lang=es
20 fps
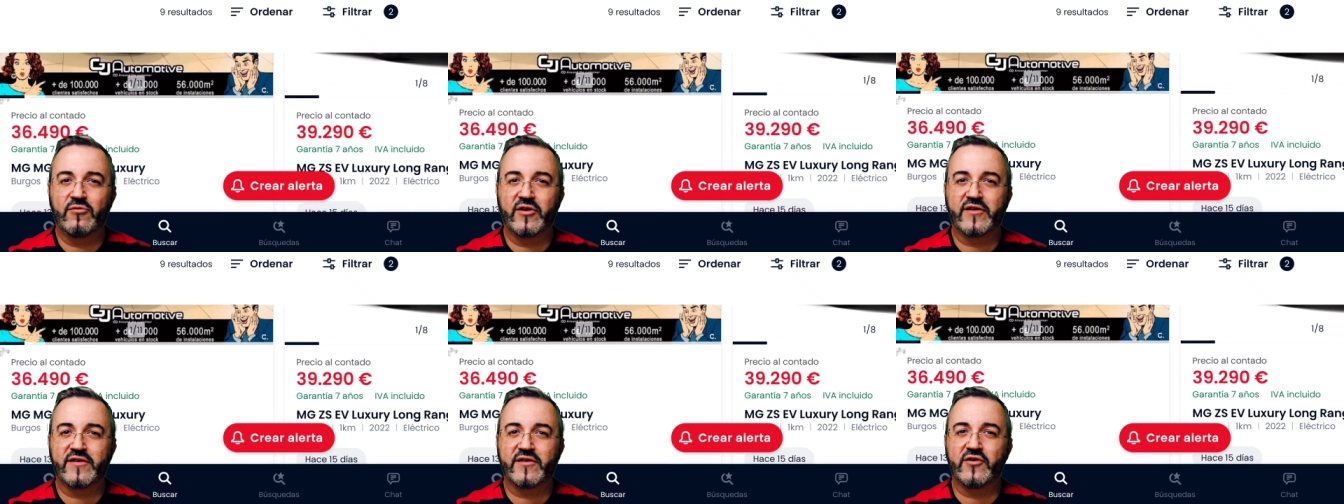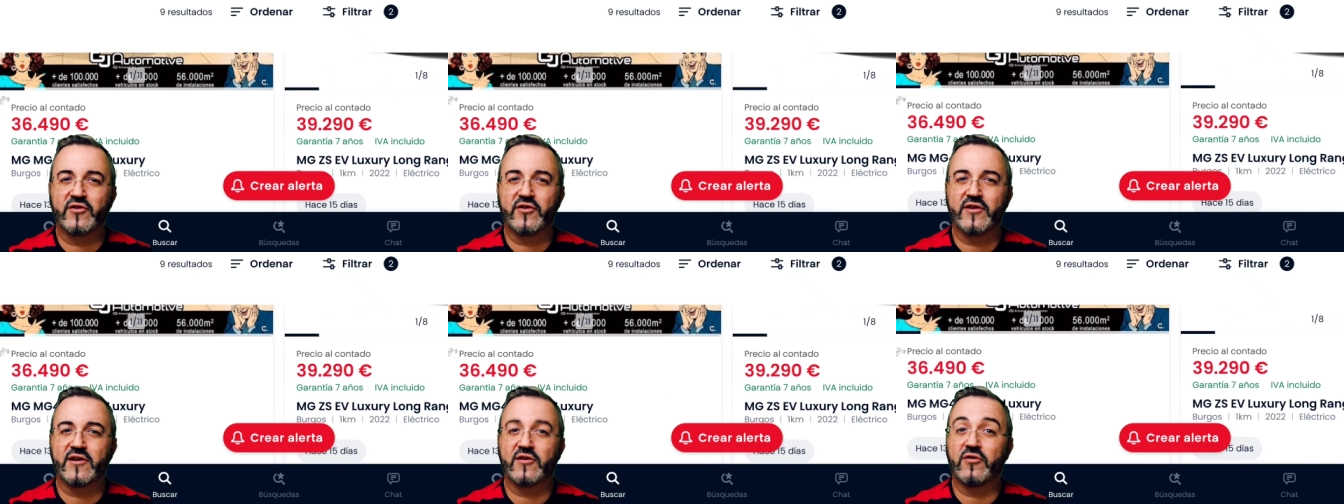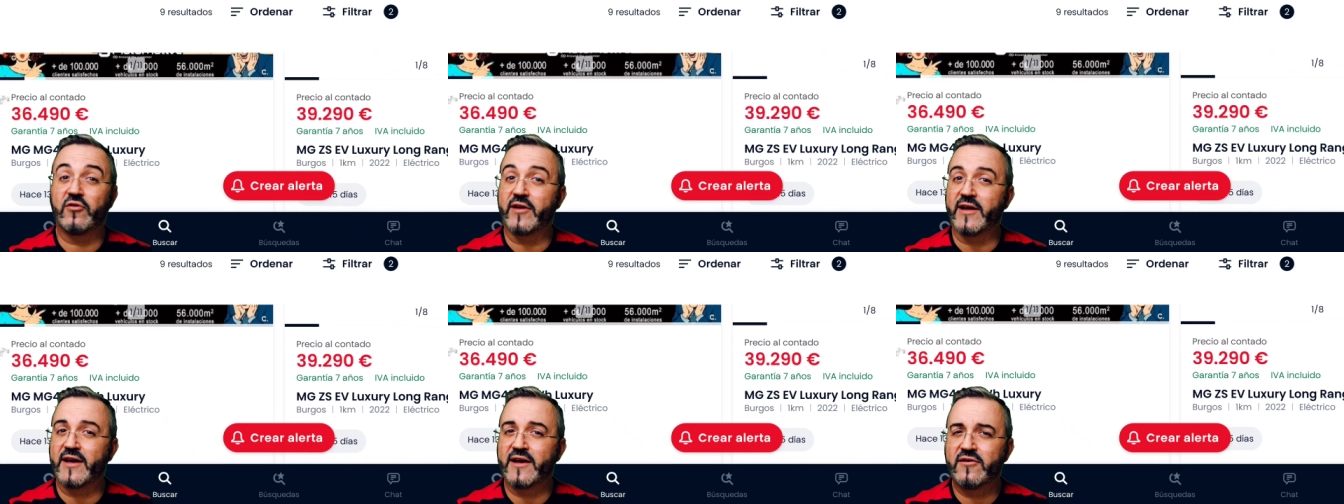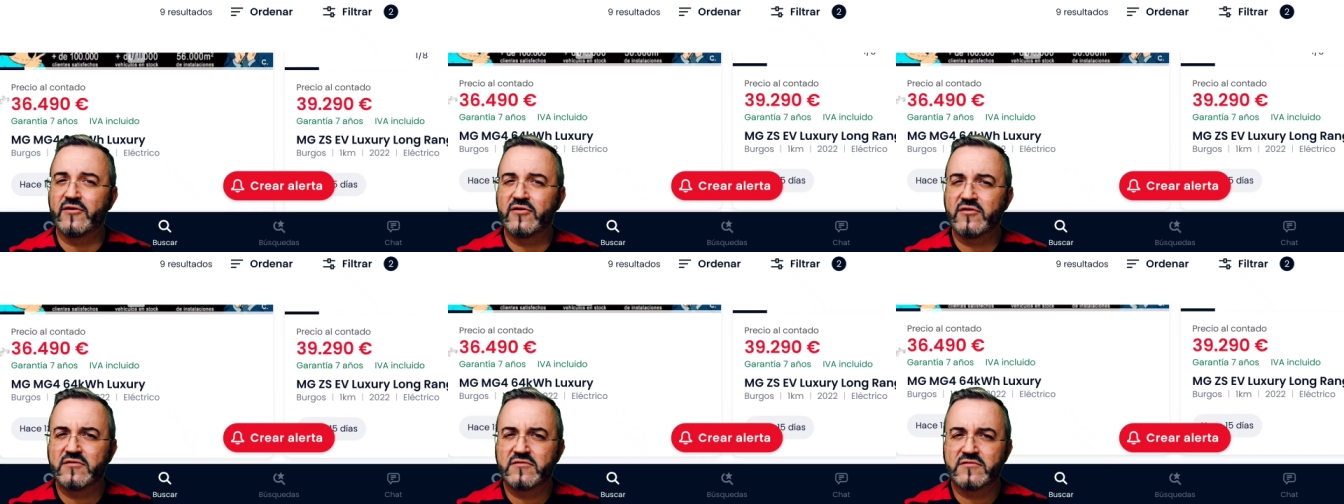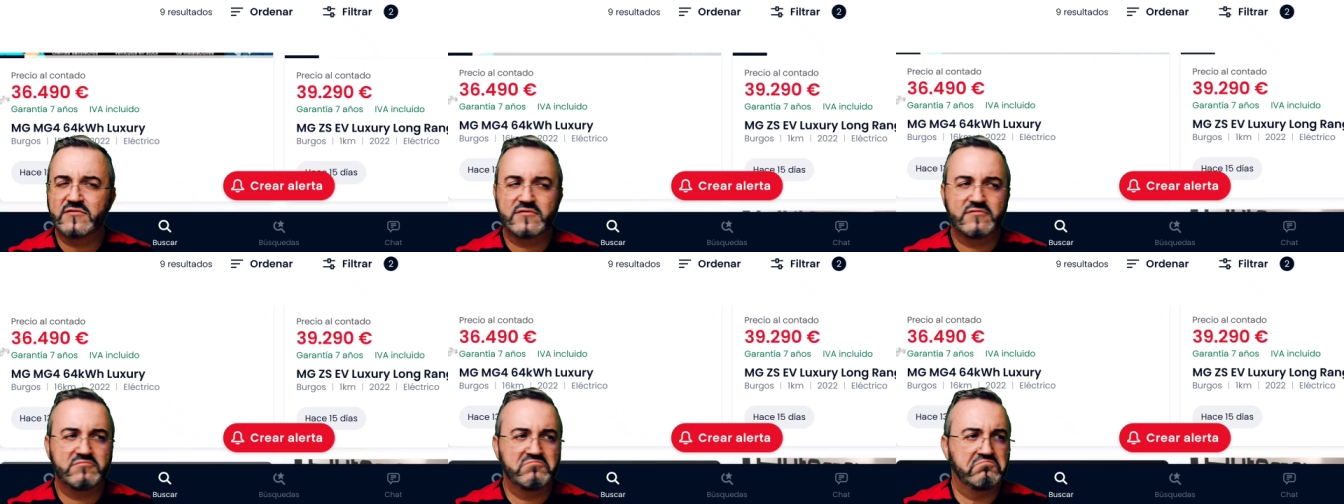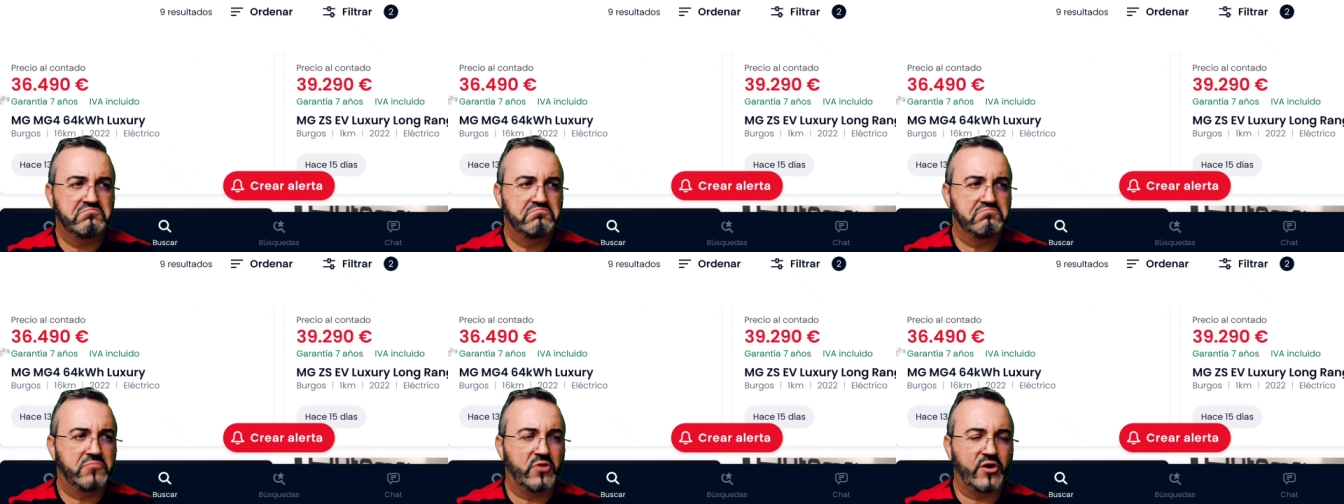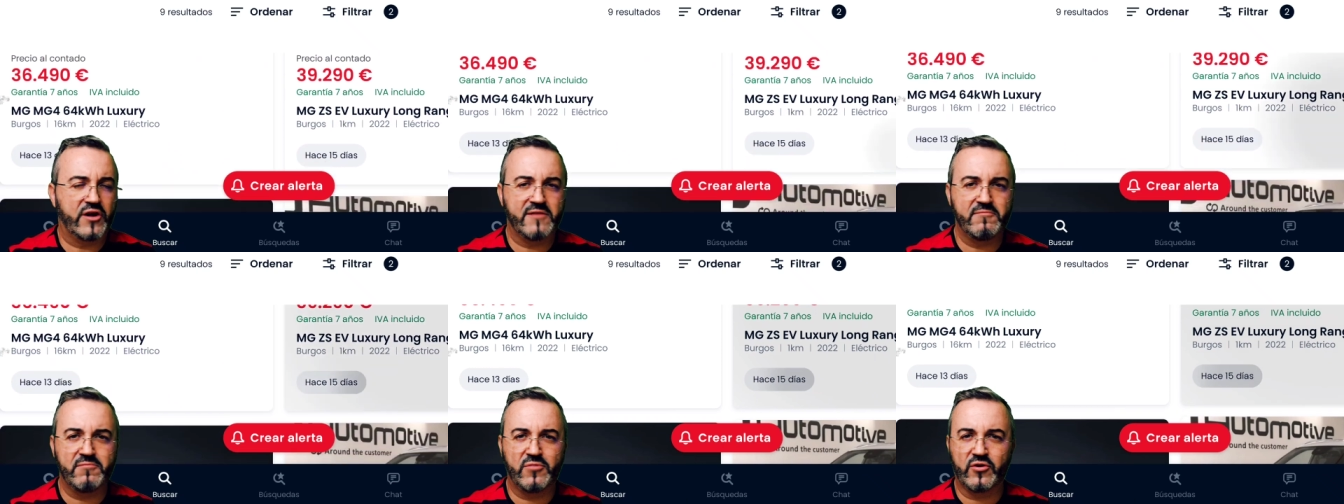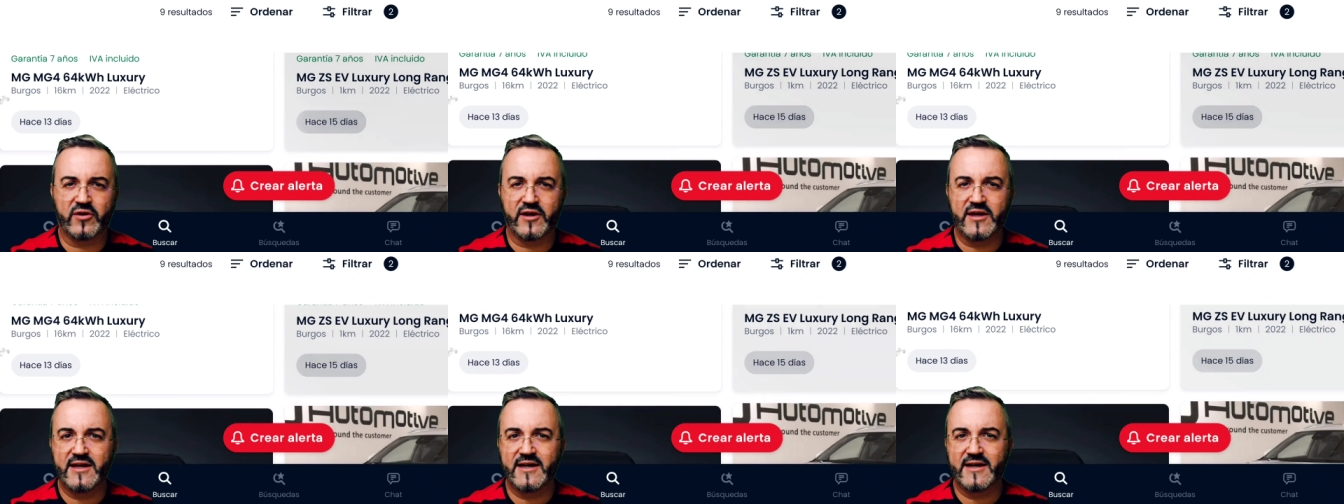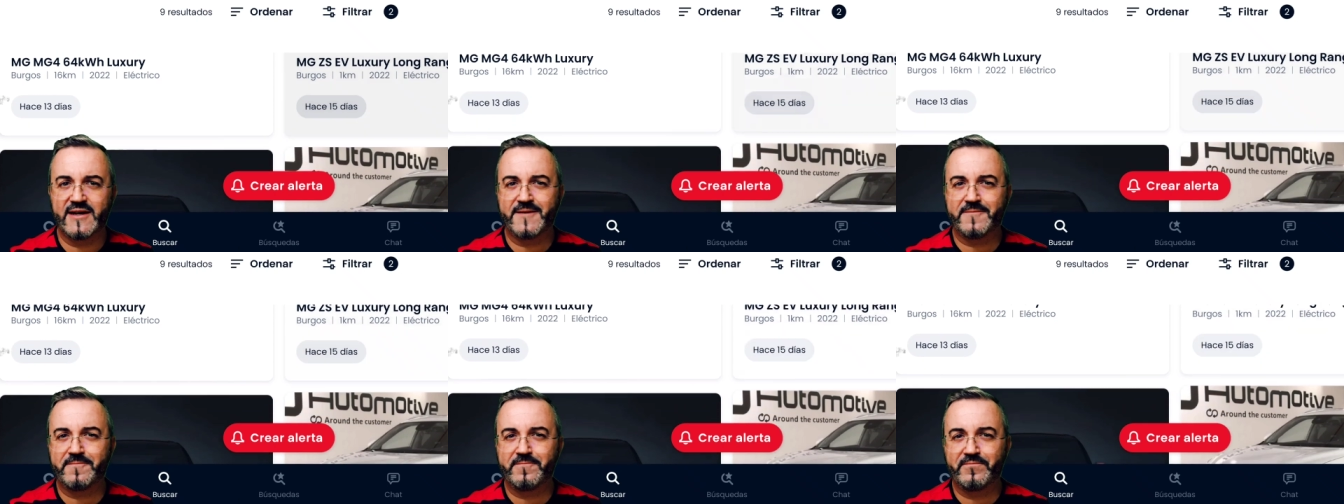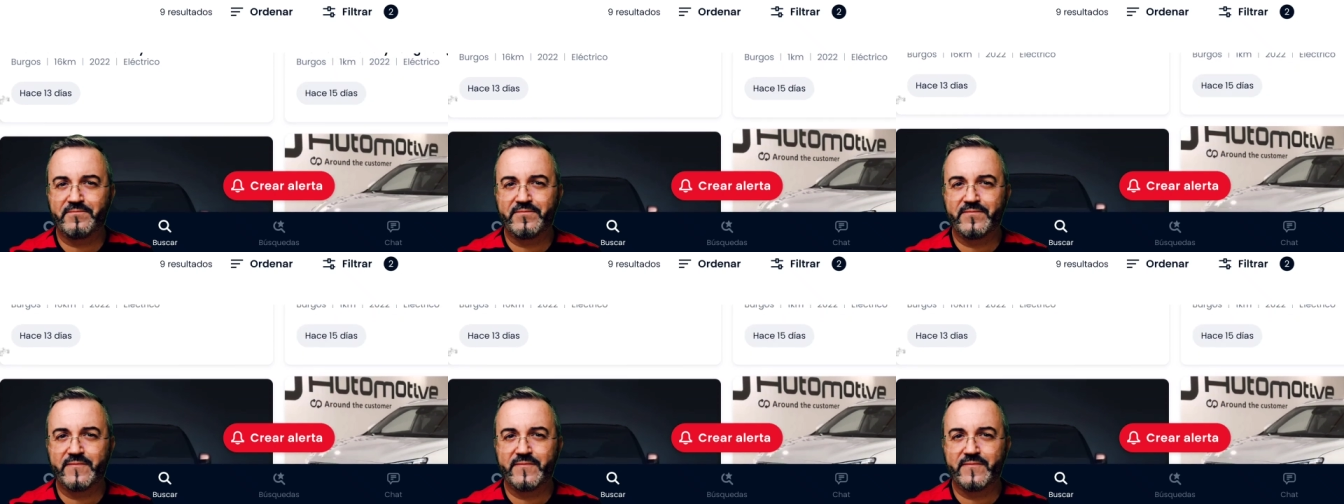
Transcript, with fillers: unos señores coreanos, por ejemplo Kia,